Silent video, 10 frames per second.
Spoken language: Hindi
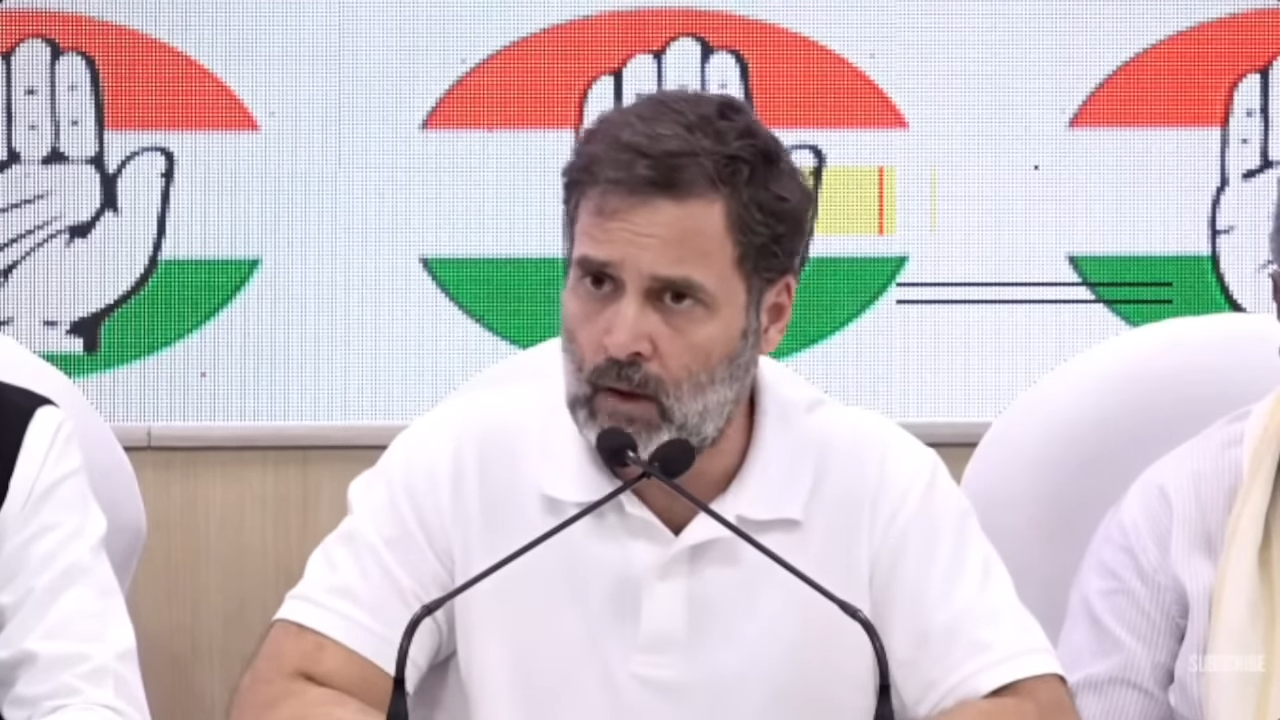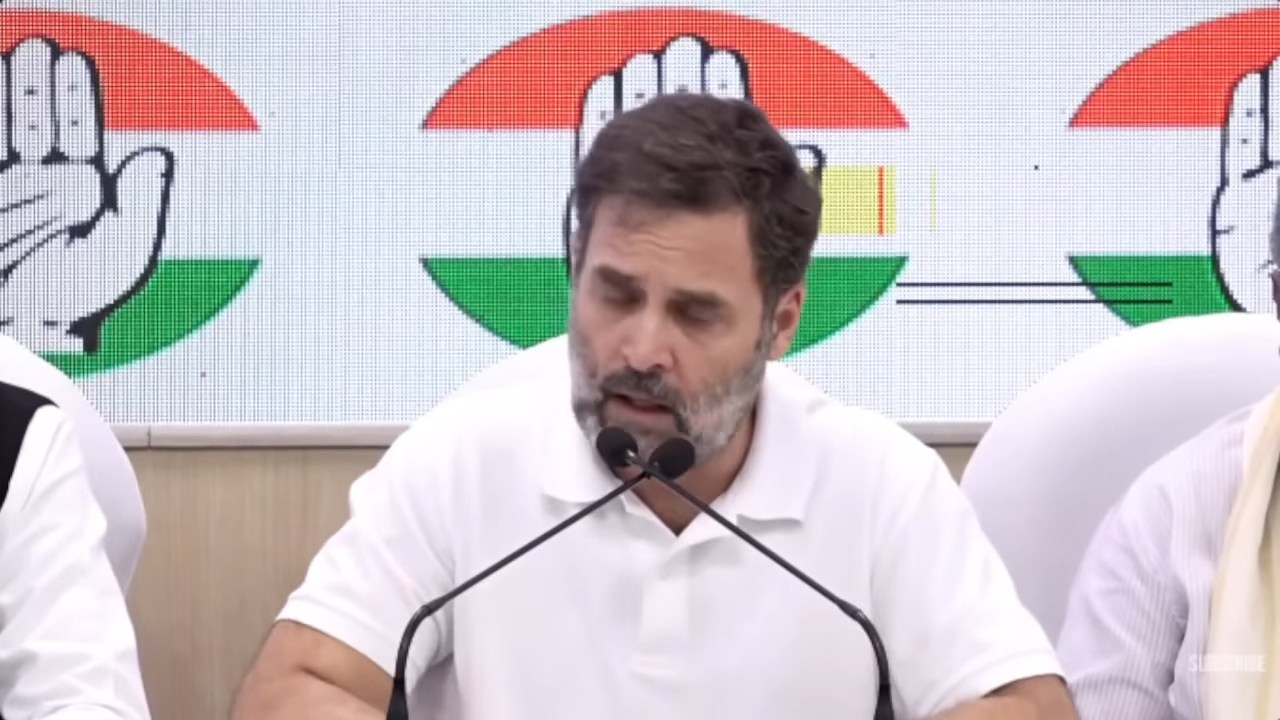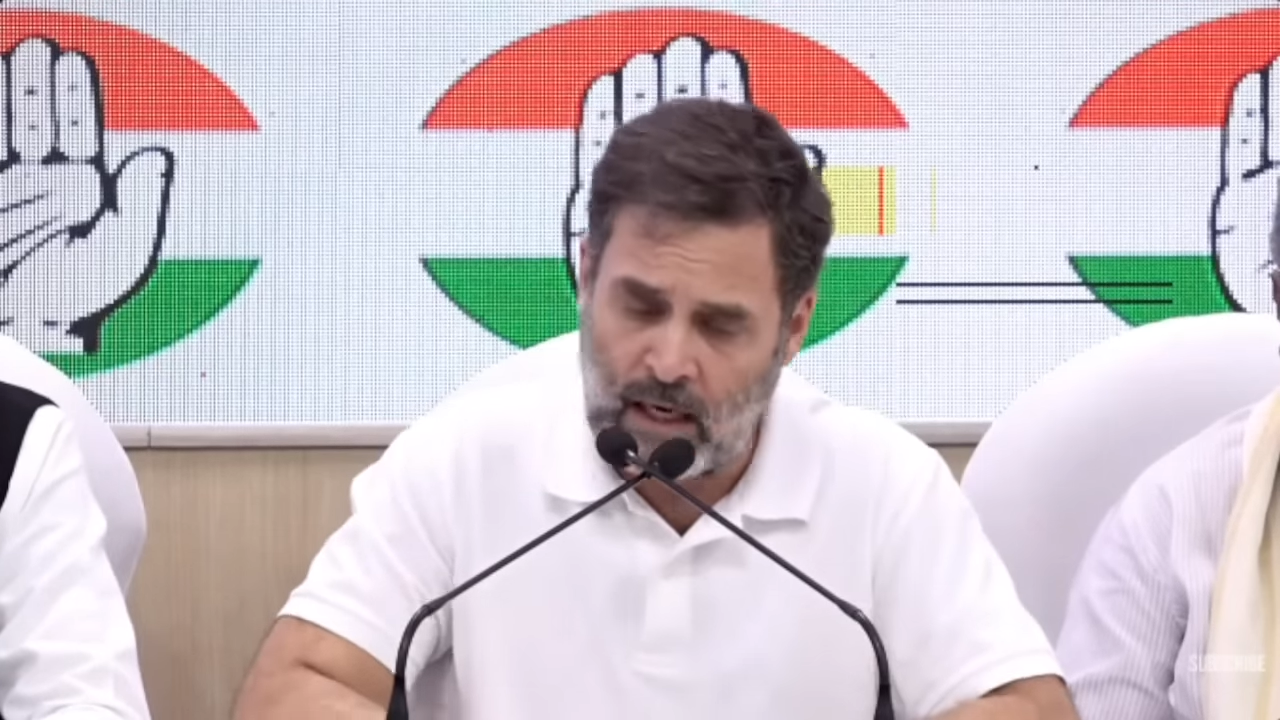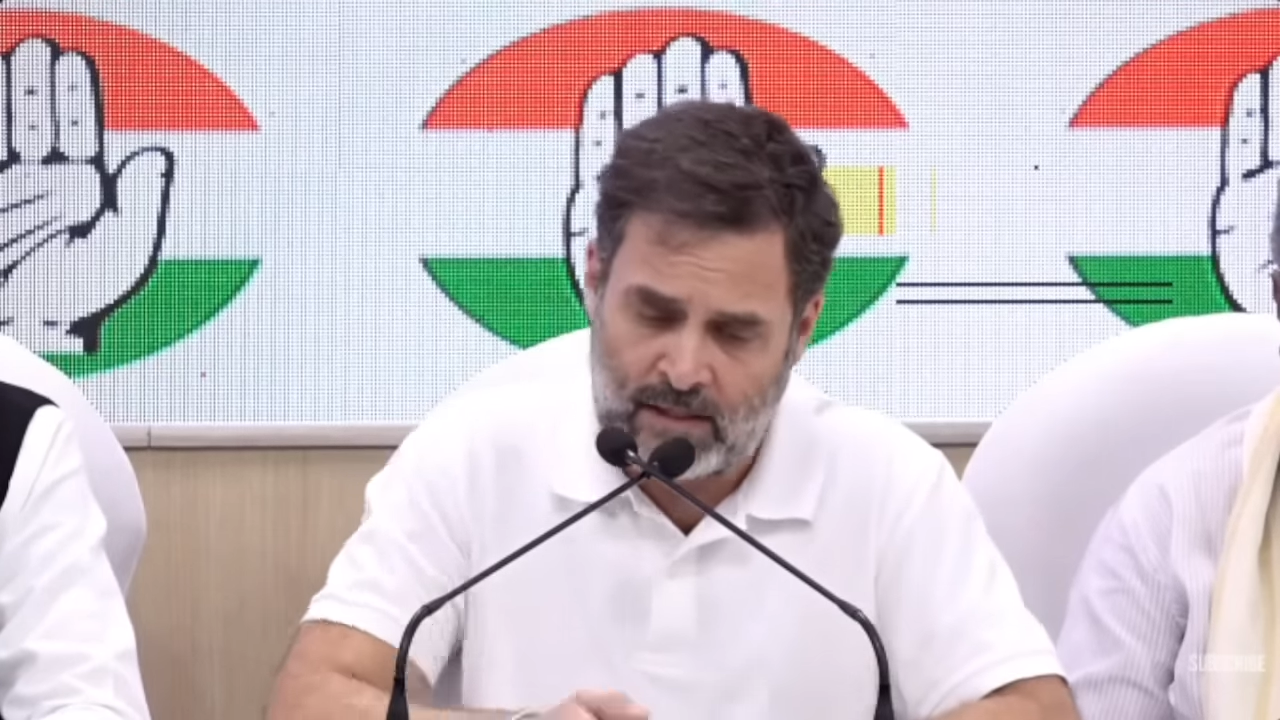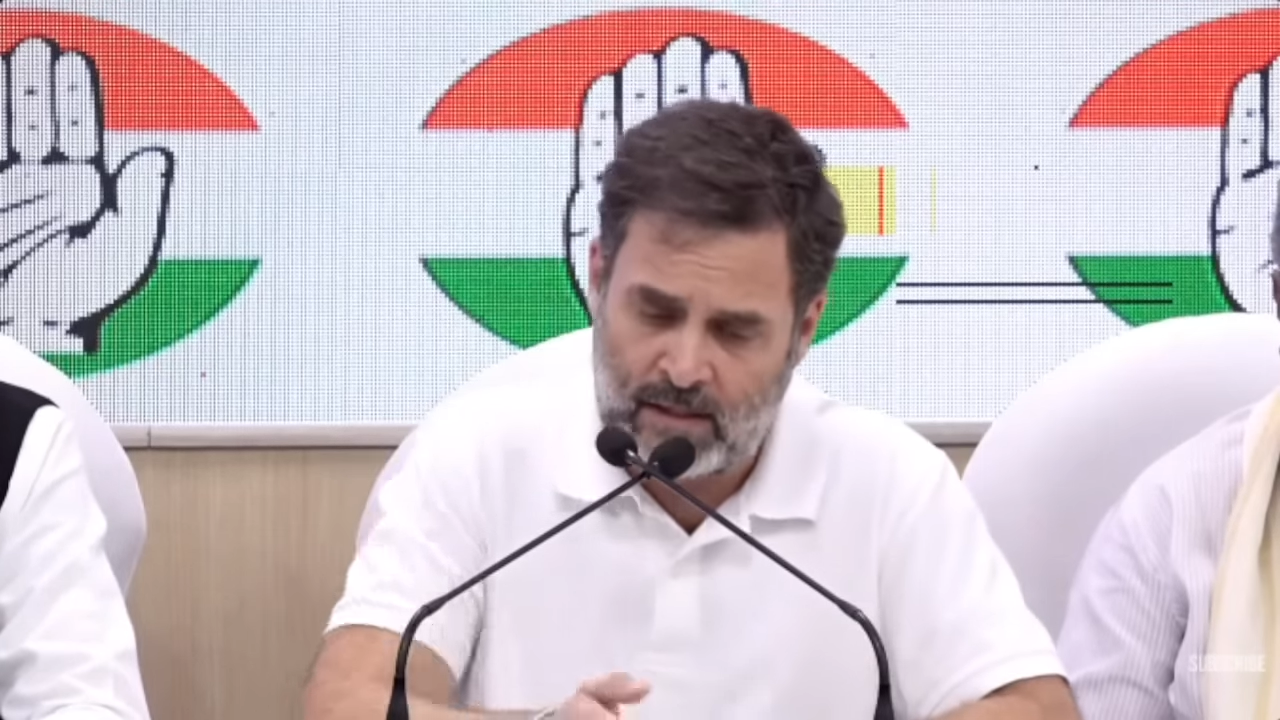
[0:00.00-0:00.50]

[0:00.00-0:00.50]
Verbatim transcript: कास्ट